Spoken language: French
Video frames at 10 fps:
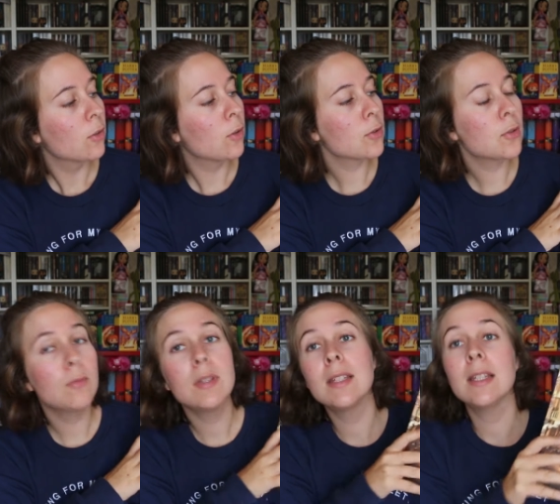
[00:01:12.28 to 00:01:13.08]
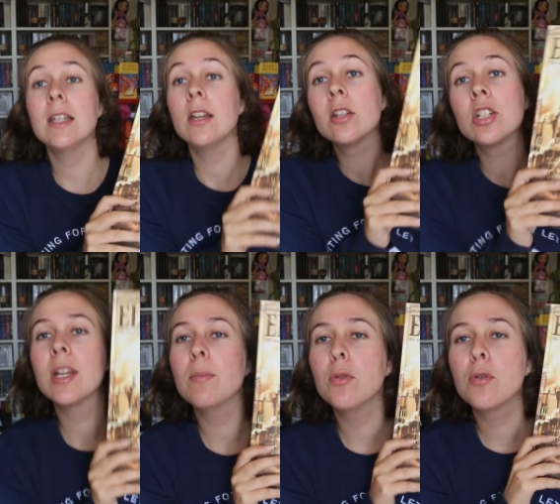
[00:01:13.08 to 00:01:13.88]
Dans celui-ci,
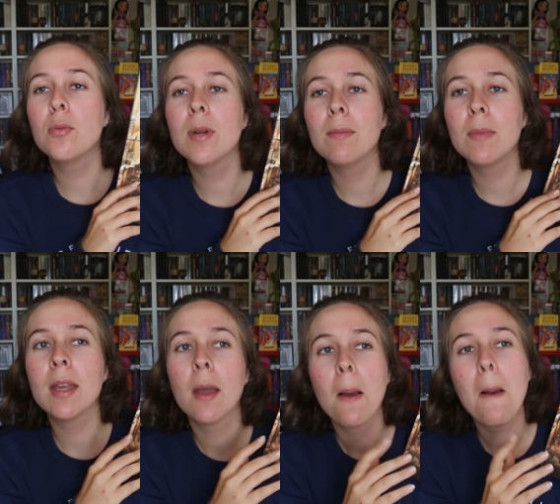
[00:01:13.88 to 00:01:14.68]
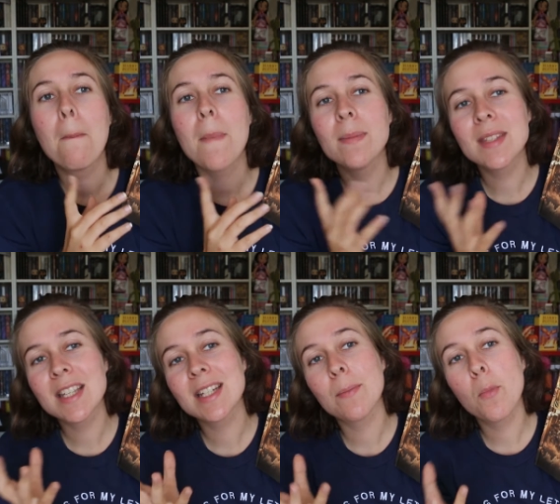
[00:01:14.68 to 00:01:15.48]
j'ai beaucoup aimé, même
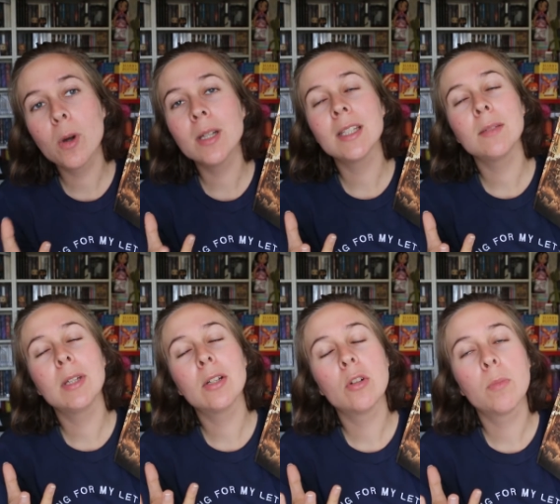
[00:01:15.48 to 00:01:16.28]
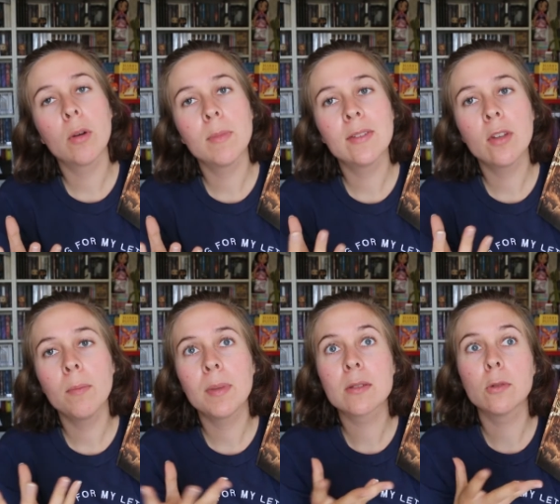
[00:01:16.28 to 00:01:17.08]
si j'ai moins aimé que le premier
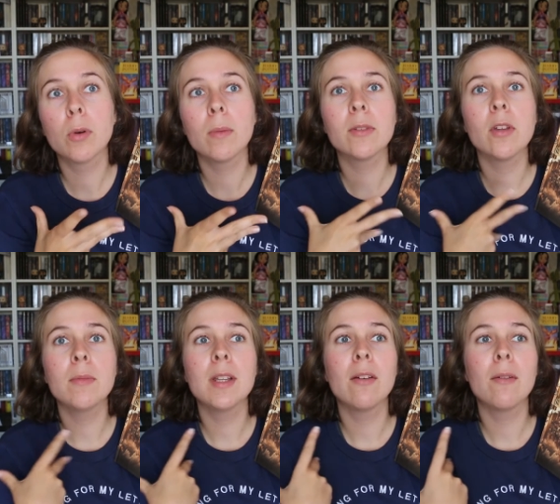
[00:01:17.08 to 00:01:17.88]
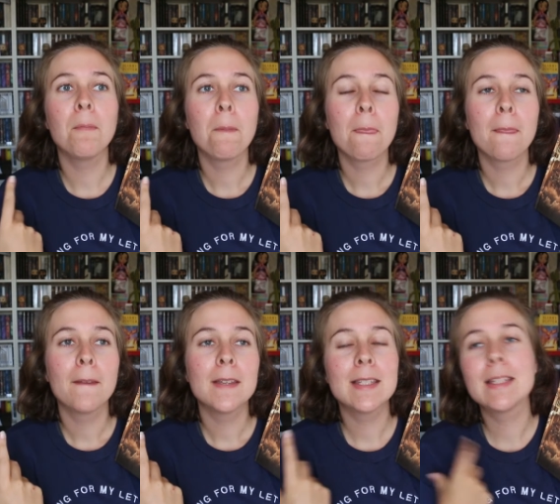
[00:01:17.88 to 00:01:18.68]
tome, parce que le premier tome, il a euh,
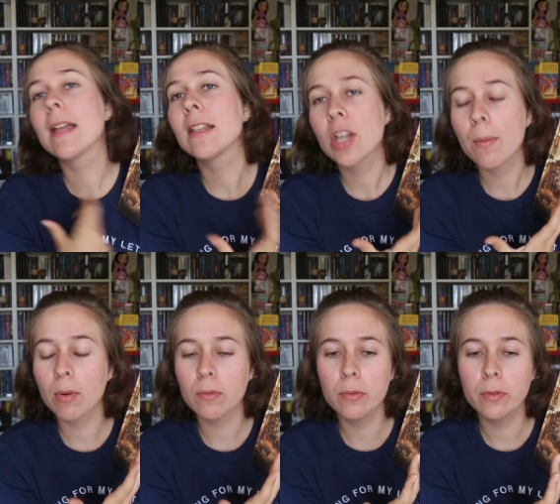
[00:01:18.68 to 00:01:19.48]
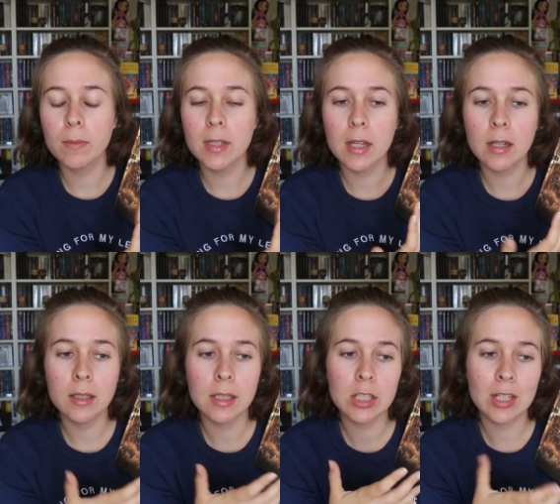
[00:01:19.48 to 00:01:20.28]
c'était déjà un point de vue
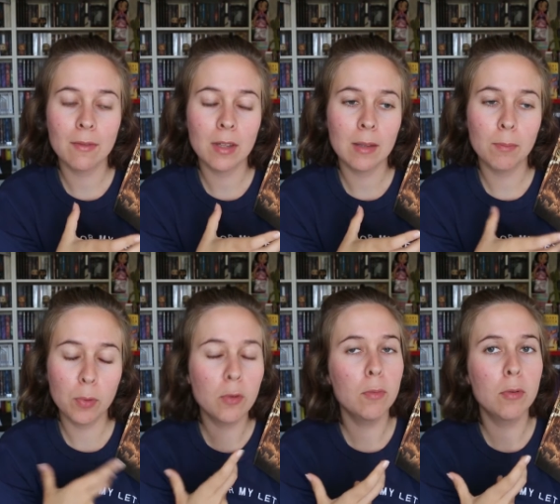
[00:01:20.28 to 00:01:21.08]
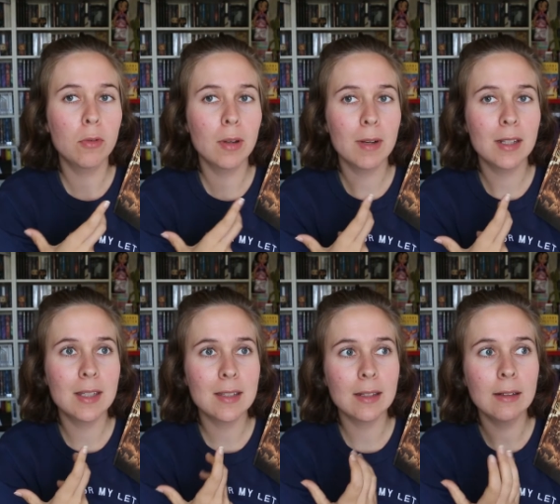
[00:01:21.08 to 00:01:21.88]
féminin et j'avais beaucoup beaucoup aimé le
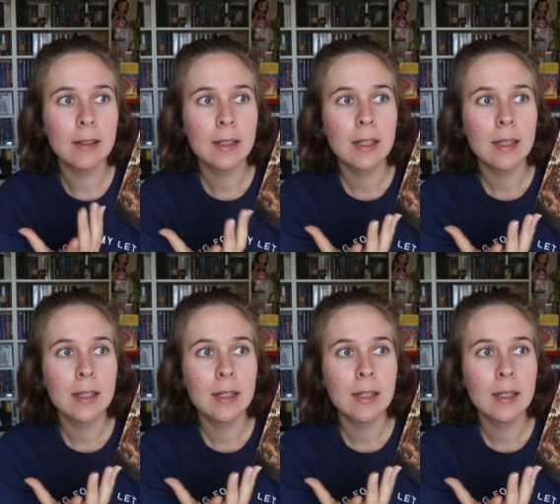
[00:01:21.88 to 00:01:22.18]
dessin.